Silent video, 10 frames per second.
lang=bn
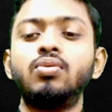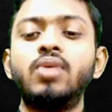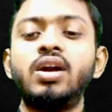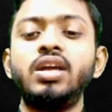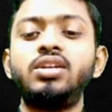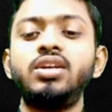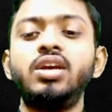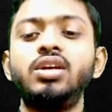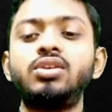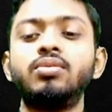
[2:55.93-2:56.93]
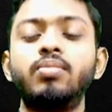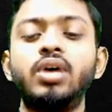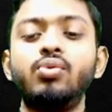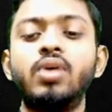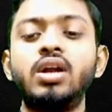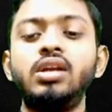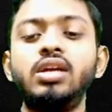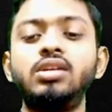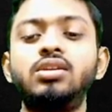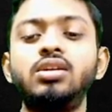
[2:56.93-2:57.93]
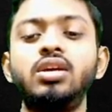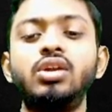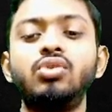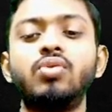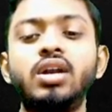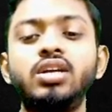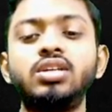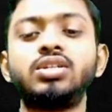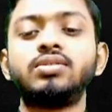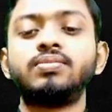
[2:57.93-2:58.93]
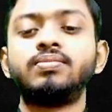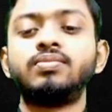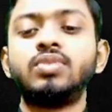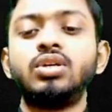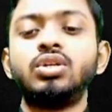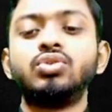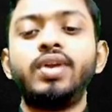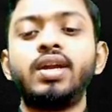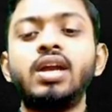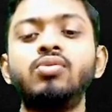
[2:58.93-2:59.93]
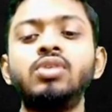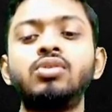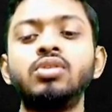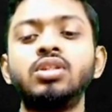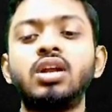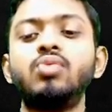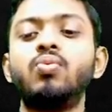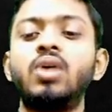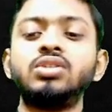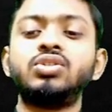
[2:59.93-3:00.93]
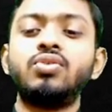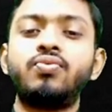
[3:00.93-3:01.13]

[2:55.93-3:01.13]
ওয়ান এইটটি এইট বাই ওয়ান এইটটি ইন্টু হান্ড্রেড তো এটা ক্যালকুলেট করলে দাঁড়ায় ওয়ান জিরো